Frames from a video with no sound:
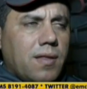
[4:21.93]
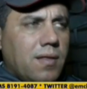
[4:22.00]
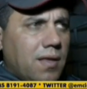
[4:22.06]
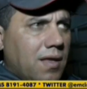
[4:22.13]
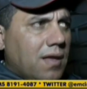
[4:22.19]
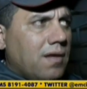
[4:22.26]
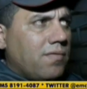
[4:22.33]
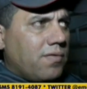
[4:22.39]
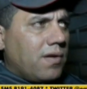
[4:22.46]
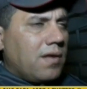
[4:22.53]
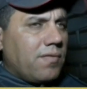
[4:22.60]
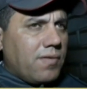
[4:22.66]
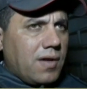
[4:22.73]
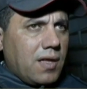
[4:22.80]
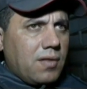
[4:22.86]
Dinheiro foi
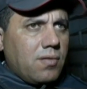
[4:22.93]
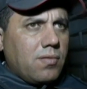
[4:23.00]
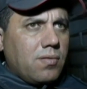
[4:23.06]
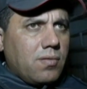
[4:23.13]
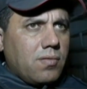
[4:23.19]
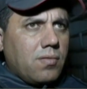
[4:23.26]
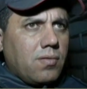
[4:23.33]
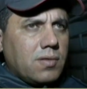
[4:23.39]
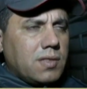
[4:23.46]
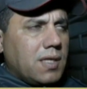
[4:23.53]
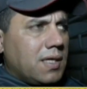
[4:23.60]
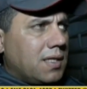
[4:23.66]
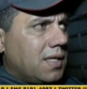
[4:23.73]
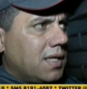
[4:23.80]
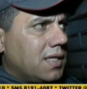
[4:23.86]
levado com
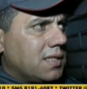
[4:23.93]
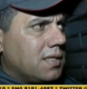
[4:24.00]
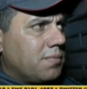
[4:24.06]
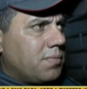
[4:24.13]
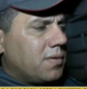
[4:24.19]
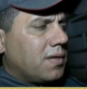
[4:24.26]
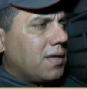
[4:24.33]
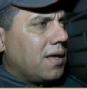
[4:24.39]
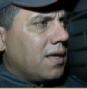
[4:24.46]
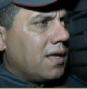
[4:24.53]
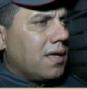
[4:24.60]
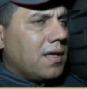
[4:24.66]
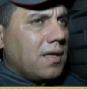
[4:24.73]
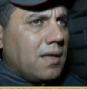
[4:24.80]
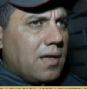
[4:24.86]
certeza
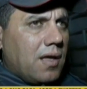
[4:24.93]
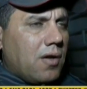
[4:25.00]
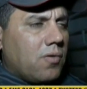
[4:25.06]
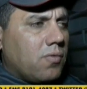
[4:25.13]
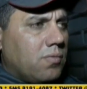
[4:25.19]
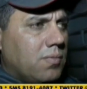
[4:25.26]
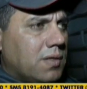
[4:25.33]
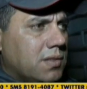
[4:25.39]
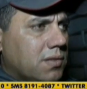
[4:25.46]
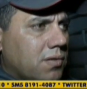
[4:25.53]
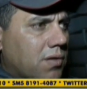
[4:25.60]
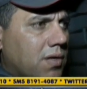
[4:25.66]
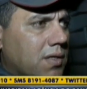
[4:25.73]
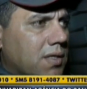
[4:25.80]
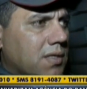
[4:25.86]
porque algumas
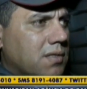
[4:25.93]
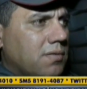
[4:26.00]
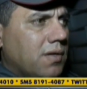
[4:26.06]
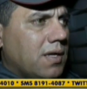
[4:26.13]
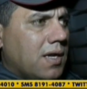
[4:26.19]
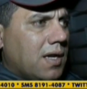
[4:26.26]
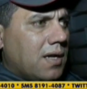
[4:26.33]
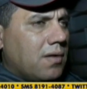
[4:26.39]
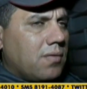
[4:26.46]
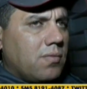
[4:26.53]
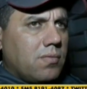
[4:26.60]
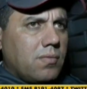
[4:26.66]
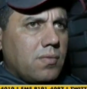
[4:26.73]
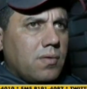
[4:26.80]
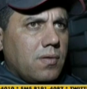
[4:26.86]
notas
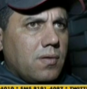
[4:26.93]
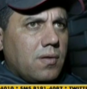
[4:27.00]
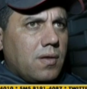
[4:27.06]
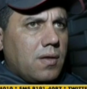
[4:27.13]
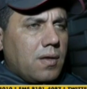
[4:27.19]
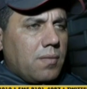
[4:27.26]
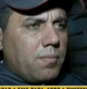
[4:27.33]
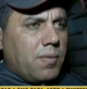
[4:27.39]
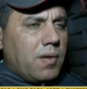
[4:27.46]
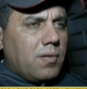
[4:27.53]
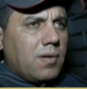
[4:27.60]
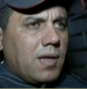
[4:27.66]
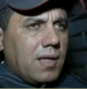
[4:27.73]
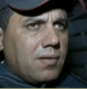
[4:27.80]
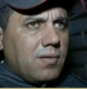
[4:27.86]
ficaram
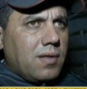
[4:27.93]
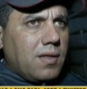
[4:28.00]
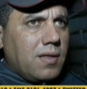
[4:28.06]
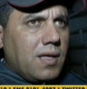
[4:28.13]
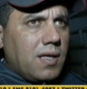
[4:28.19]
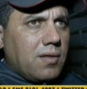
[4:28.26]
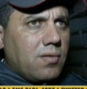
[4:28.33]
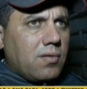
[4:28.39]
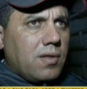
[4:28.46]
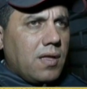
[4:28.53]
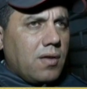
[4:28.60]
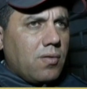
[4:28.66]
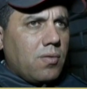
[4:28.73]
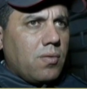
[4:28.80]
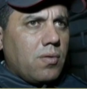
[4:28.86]
pelo lado de dentro,
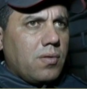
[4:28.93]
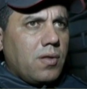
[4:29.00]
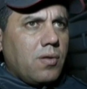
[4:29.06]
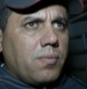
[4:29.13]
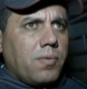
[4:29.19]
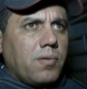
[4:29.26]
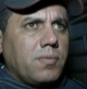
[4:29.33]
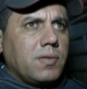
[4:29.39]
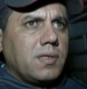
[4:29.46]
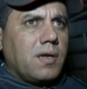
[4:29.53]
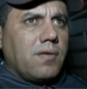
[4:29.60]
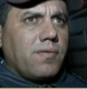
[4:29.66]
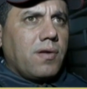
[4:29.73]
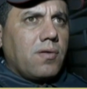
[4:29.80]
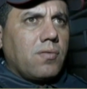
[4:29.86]
deu, deu para
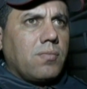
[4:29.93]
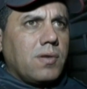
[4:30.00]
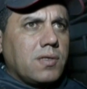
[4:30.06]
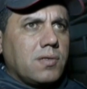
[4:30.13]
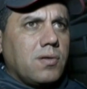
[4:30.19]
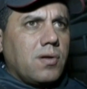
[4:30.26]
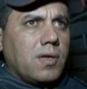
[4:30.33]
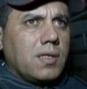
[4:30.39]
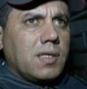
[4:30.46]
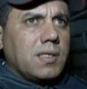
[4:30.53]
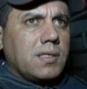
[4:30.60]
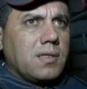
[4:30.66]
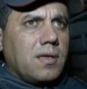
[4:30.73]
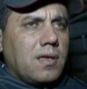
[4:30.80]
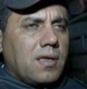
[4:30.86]
observar algumas
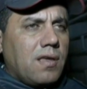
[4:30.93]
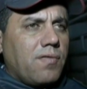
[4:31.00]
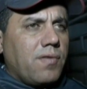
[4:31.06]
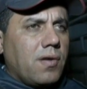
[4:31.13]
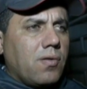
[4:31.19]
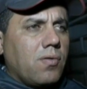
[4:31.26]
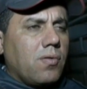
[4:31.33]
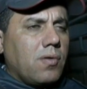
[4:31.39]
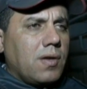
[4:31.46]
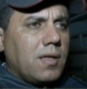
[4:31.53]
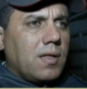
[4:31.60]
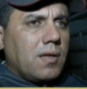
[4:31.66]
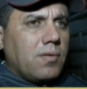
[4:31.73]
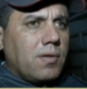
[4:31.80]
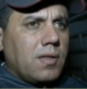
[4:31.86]
notas que ficou
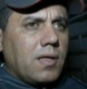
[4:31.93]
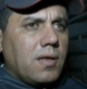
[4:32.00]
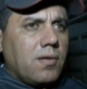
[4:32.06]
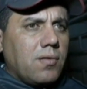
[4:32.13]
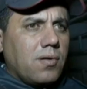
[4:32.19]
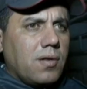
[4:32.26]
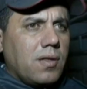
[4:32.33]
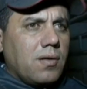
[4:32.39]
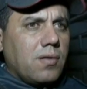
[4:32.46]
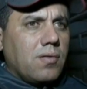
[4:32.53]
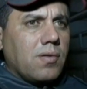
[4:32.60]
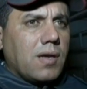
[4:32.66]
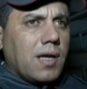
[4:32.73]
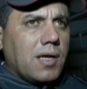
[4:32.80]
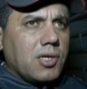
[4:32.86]
ainda no interior do,
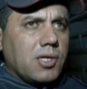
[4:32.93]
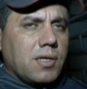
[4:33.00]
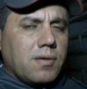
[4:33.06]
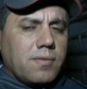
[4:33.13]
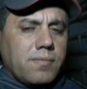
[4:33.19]
do caixa.